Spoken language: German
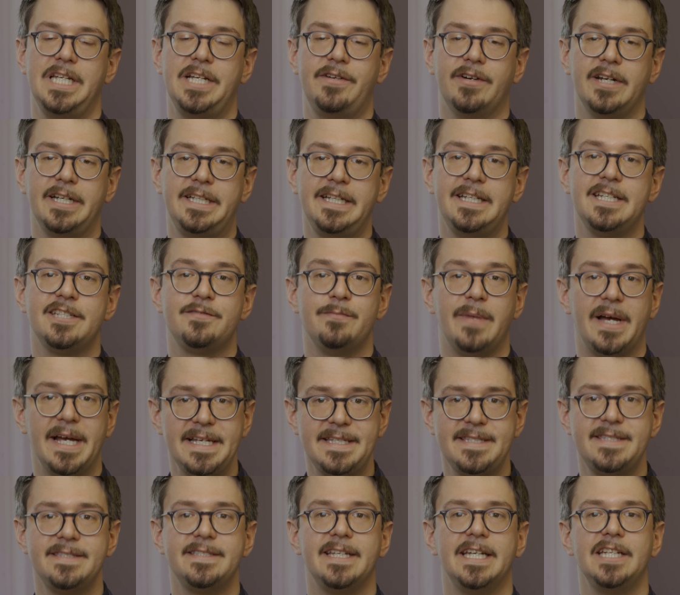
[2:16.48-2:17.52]
Die Qualität ist
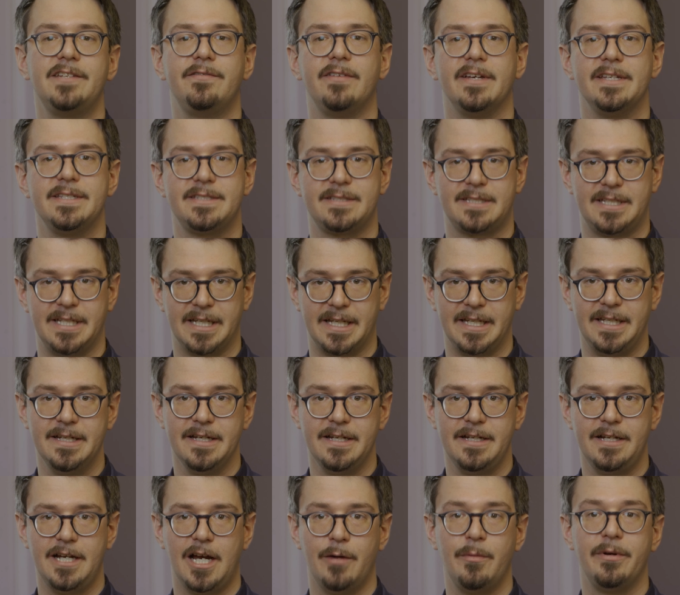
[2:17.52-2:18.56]
meistens etwas
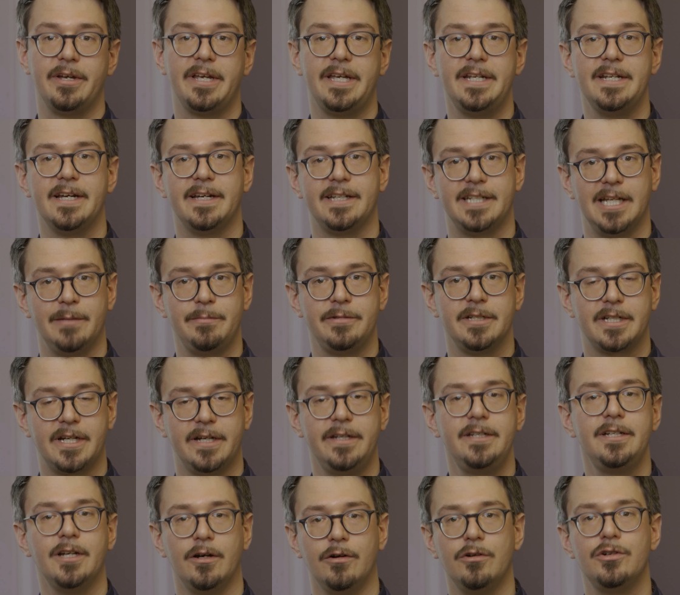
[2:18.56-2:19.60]
geringer, aber je nach Adapter
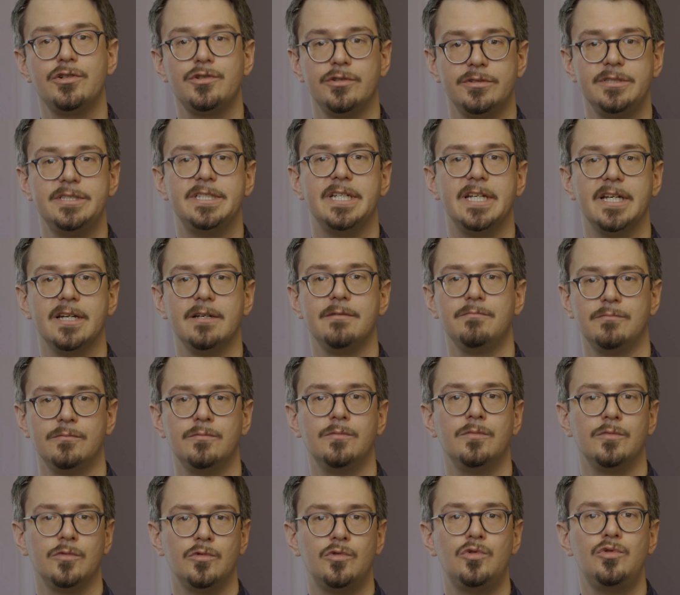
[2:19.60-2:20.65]
kann die auch schon sehr
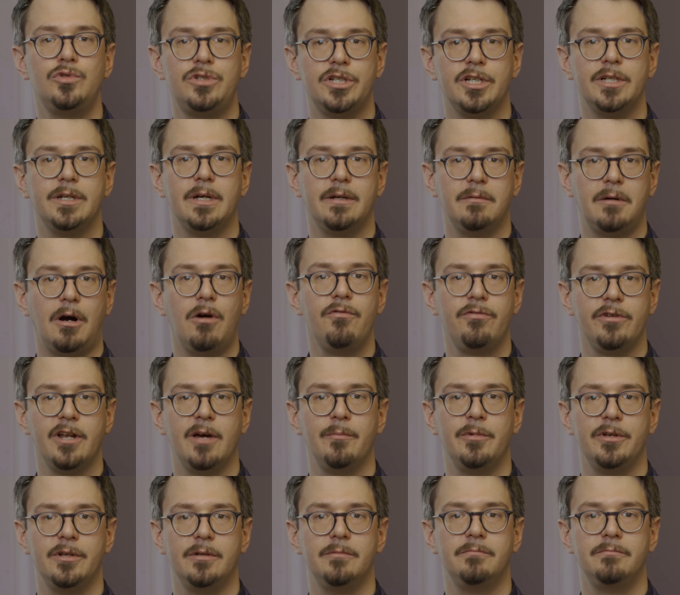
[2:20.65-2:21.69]
gute
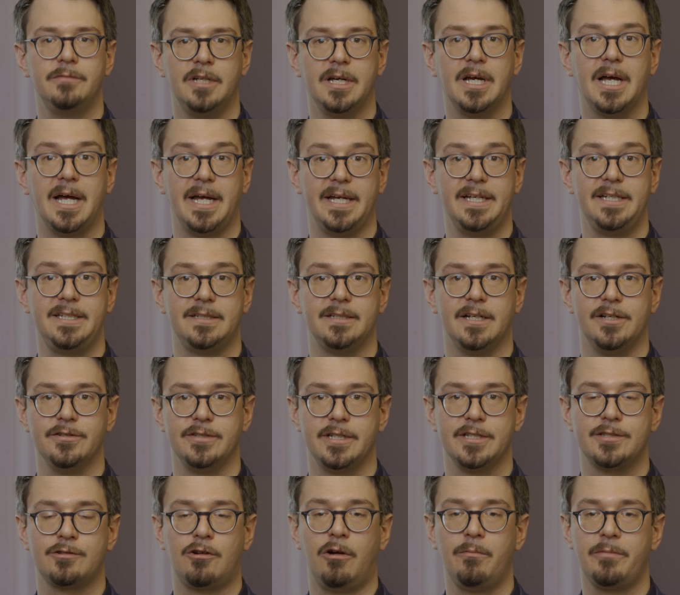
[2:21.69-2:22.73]
Aufnahme erreichen.
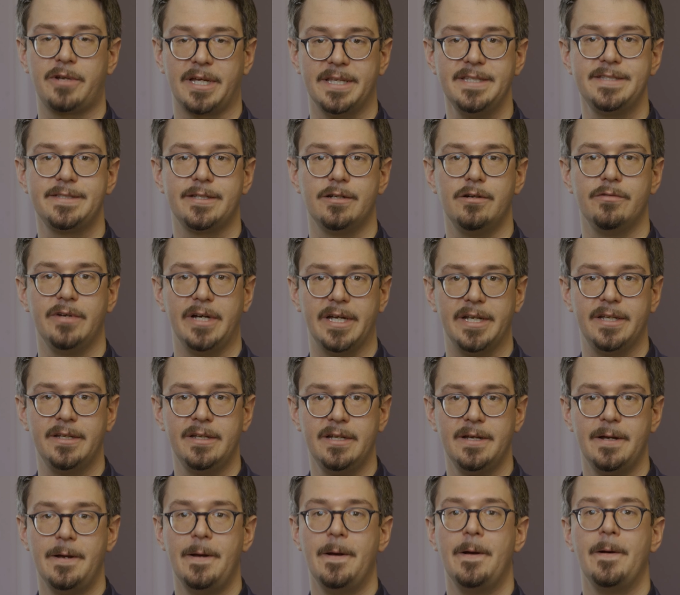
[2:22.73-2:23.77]
Also das kommt ganz drauf
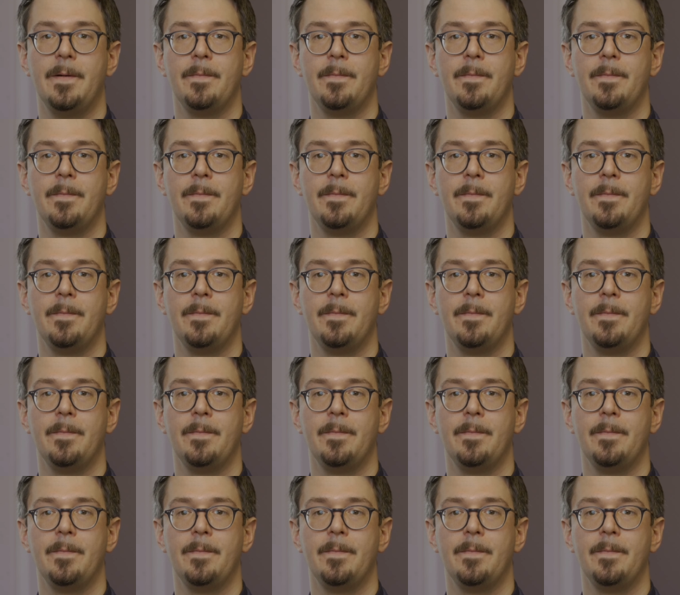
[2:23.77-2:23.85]
an.